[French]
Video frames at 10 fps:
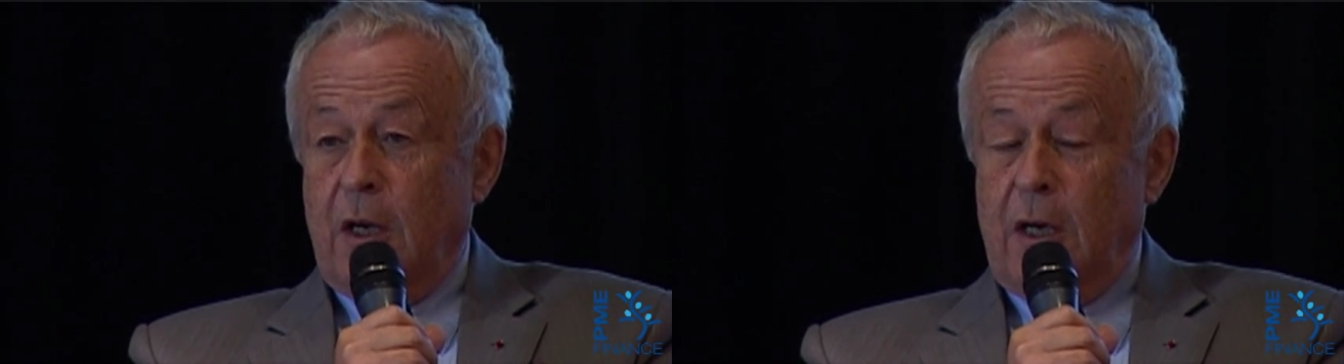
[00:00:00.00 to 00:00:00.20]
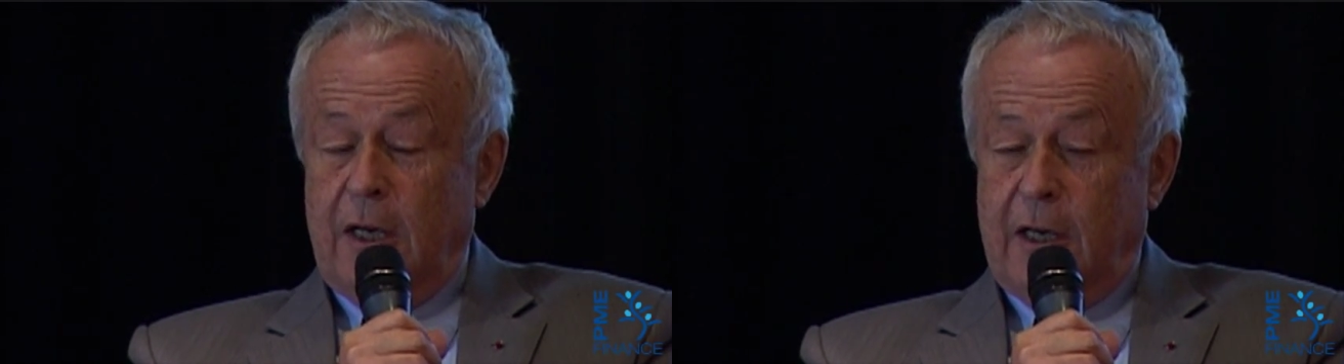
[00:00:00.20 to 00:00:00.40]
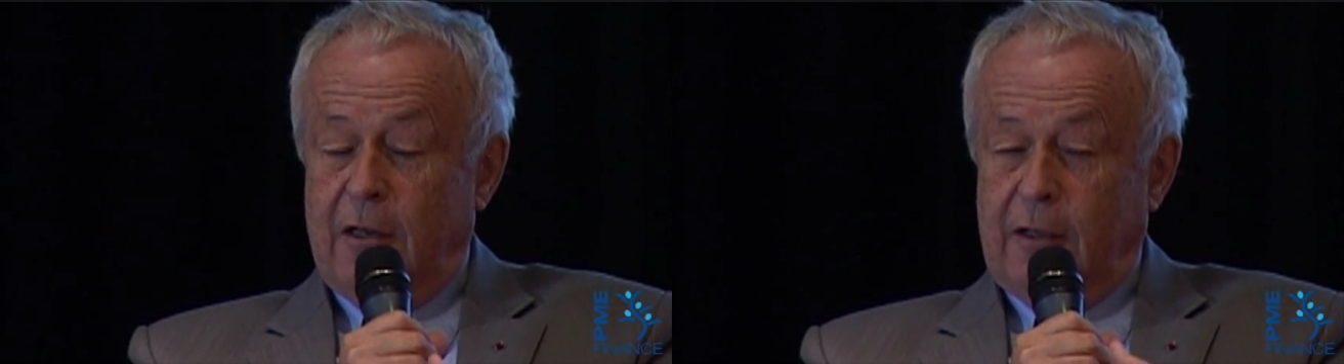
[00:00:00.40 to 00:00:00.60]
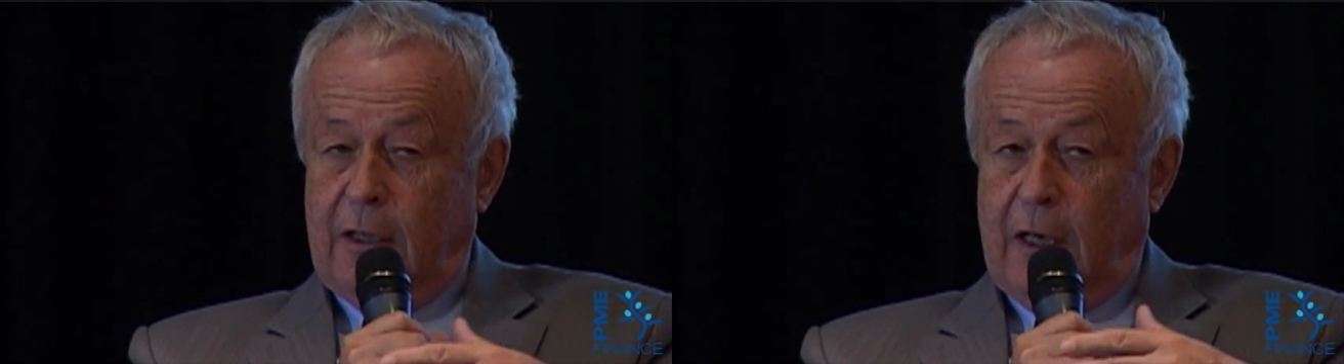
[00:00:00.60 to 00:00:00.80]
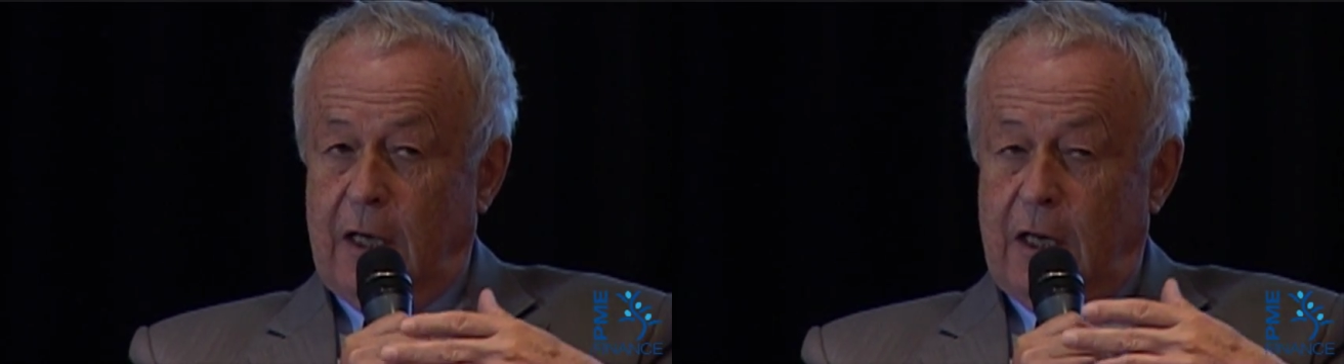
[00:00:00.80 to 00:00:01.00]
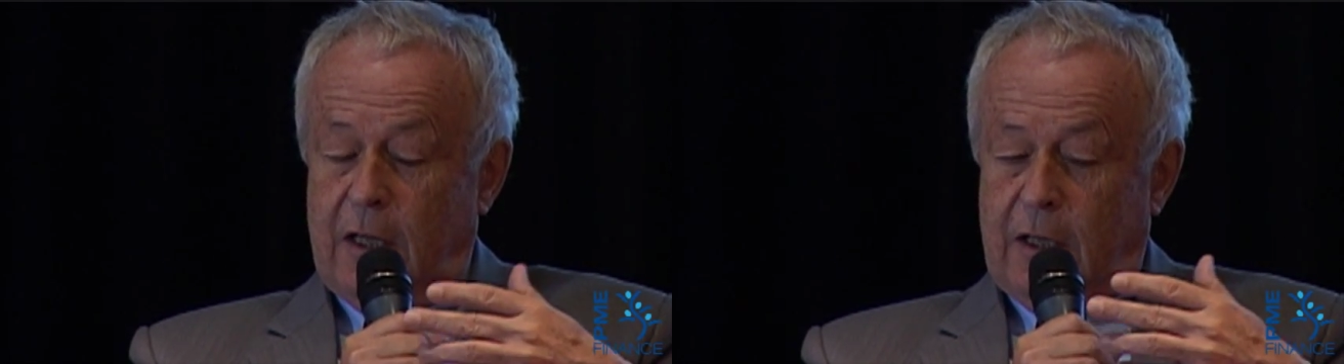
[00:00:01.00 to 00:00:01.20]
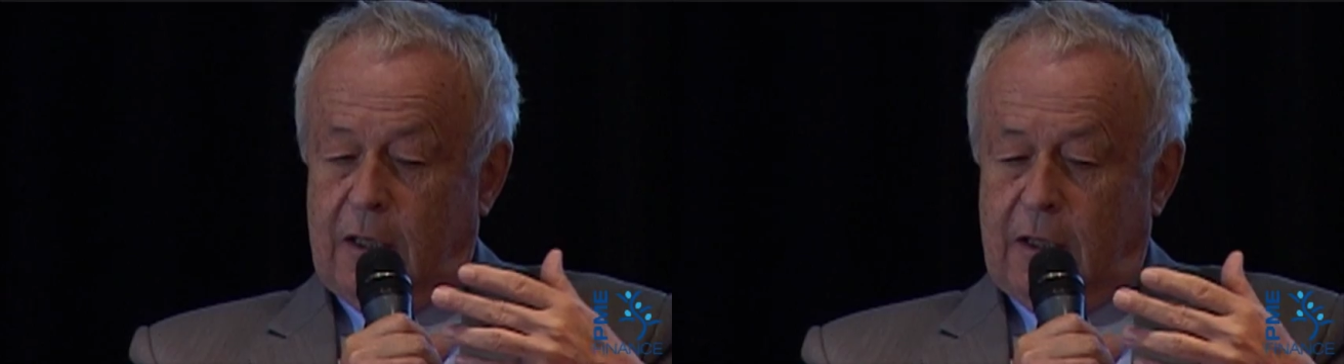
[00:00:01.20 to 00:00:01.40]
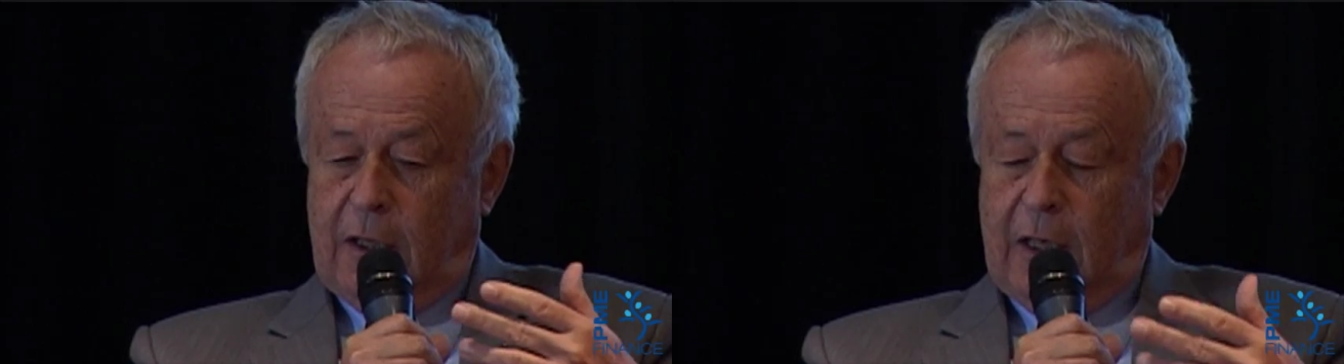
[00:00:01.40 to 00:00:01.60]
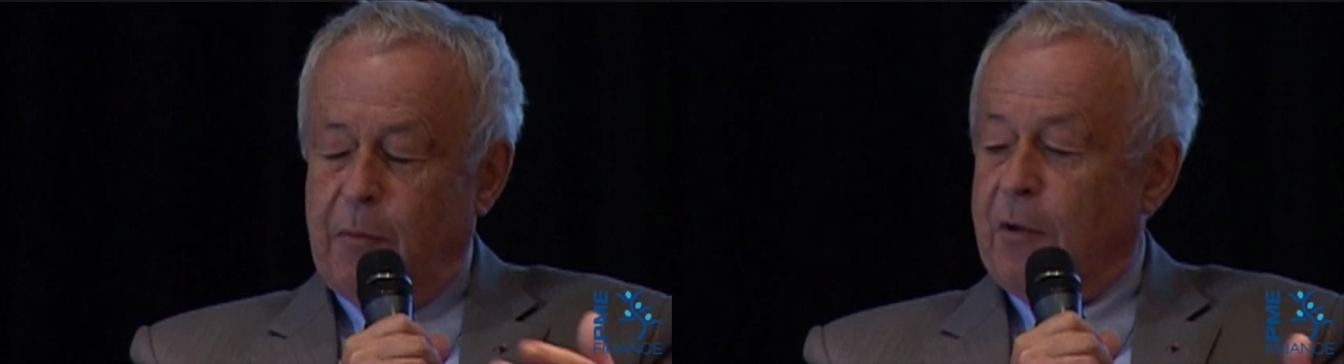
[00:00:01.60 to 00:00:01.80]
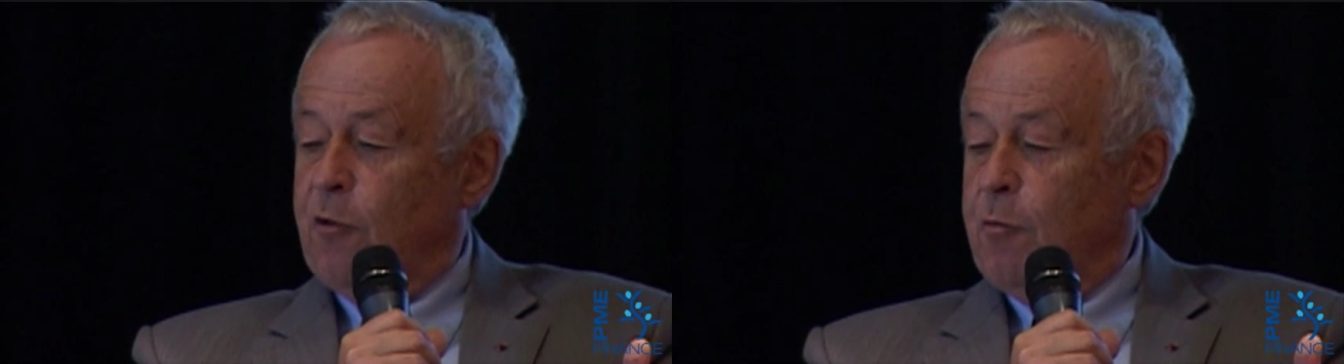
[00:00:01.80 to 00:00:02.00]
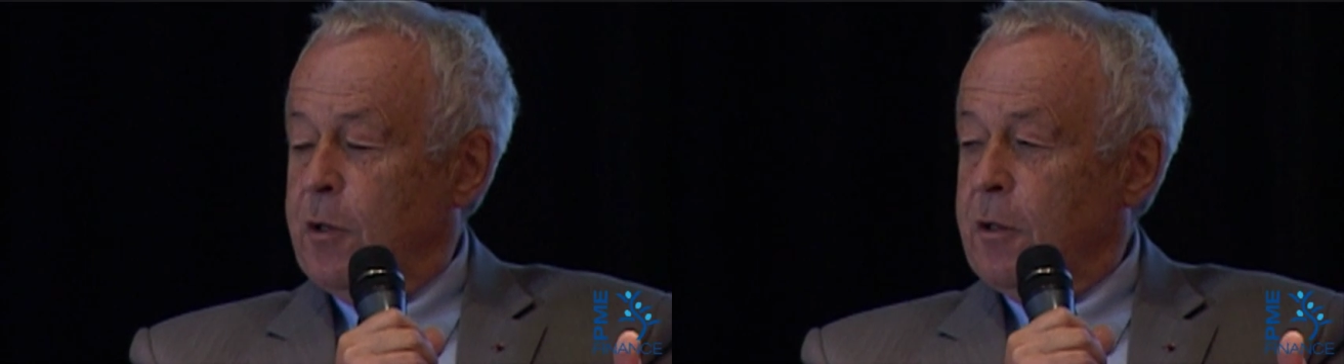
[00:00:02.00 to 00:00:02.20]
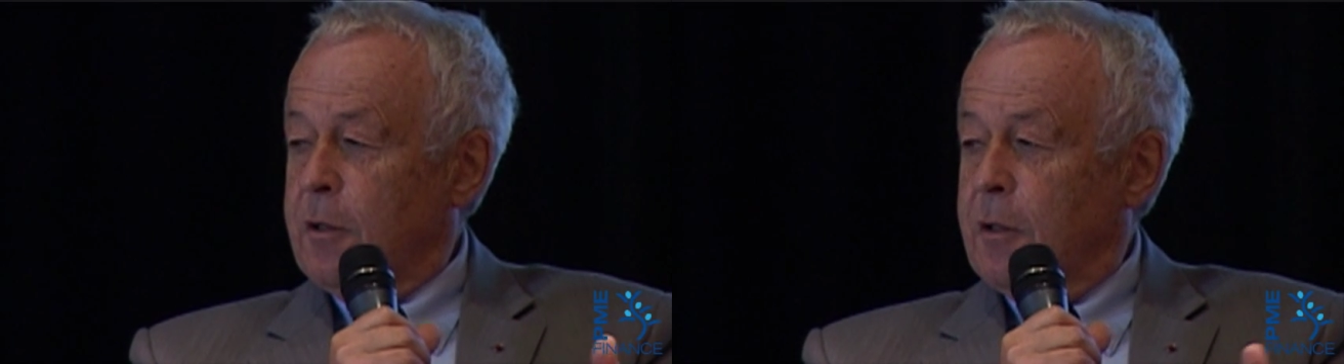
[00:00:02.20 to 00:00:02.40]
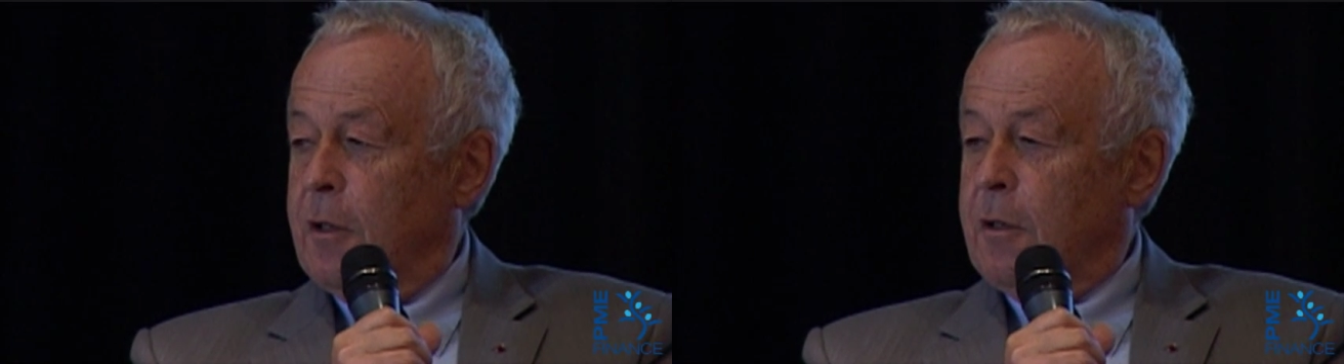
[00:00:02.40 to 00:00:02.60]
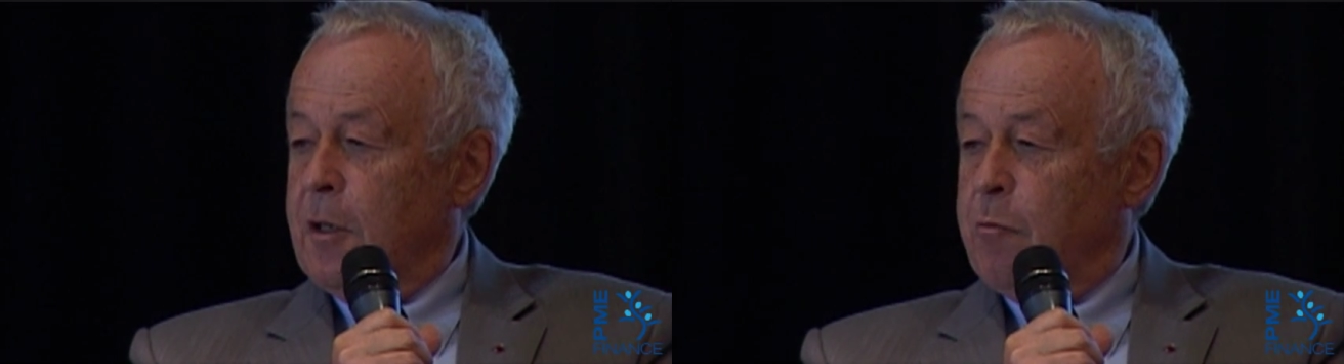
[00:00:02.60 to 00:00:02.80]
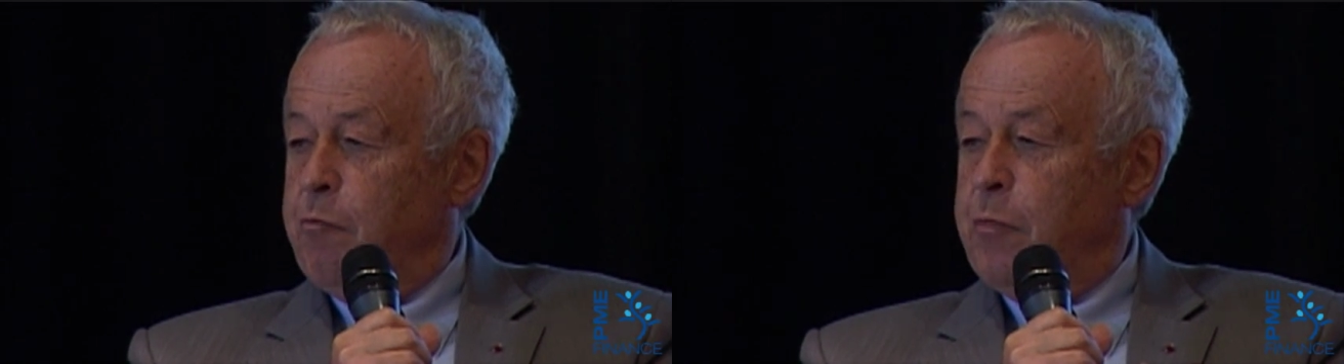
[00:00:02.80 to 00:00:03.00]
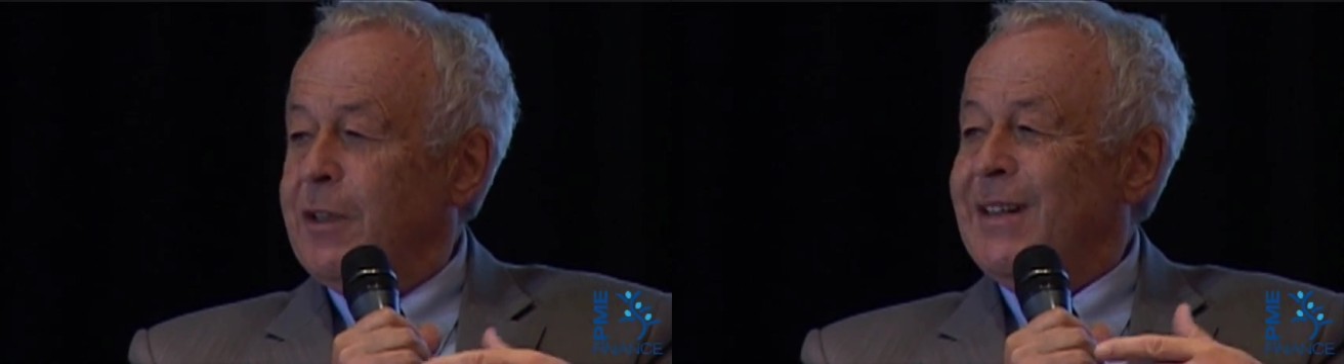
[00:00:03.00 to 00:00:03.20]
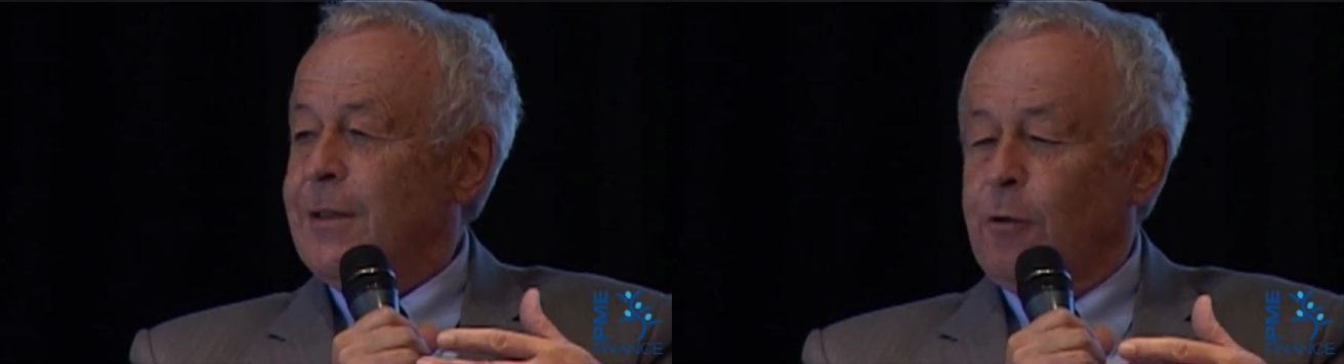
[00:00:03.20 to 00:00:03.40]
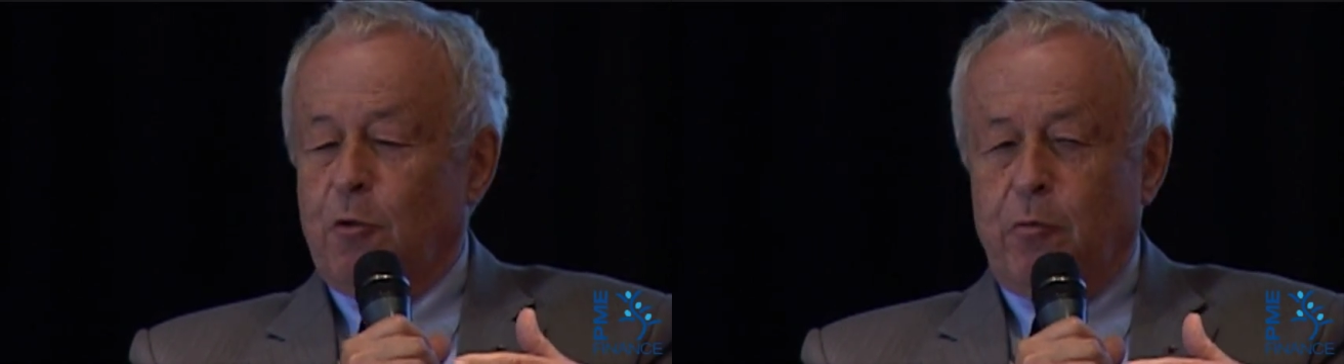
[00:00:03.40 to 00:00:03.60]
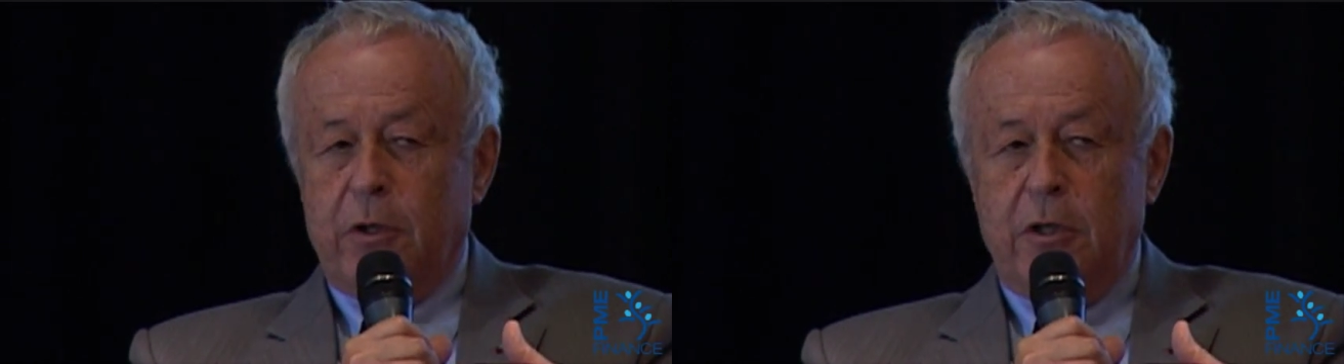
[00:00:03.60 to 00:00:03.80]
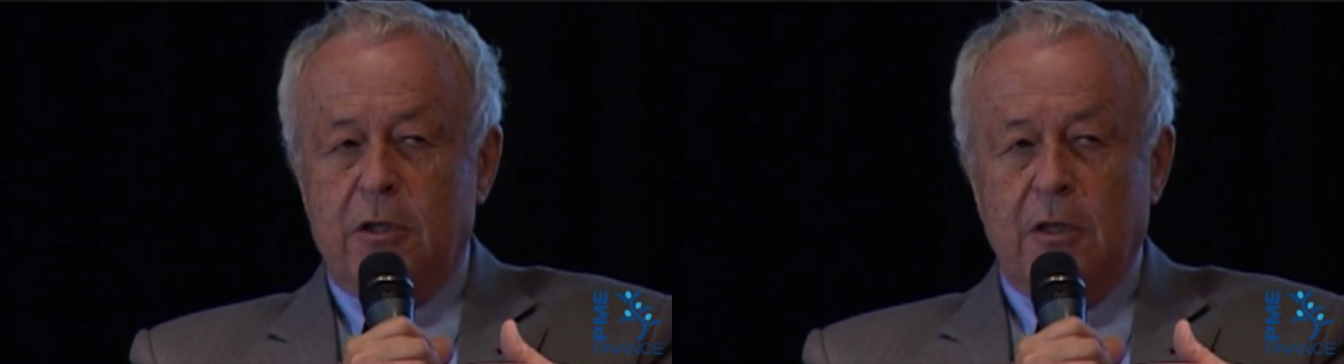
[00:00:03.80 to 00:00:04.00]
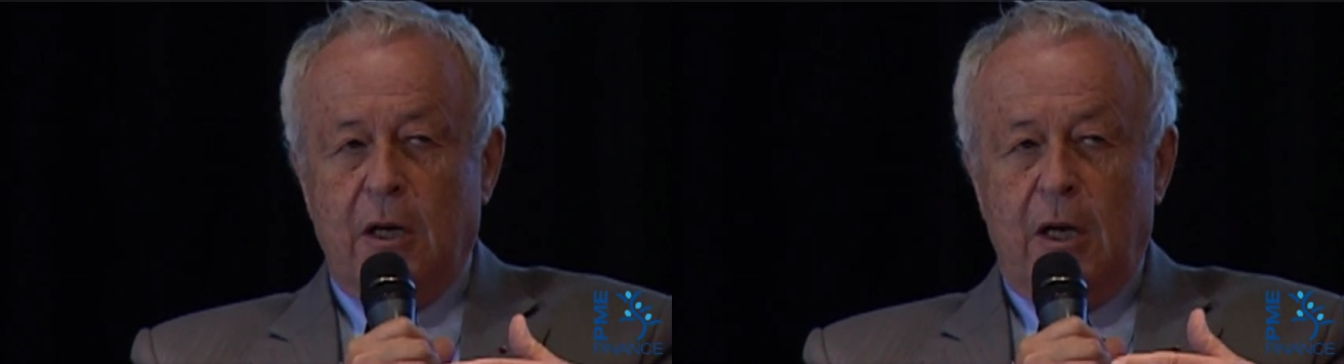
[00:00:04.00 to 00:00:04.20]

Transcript: et qu'elle est, elle est très performante dans les petites entreprises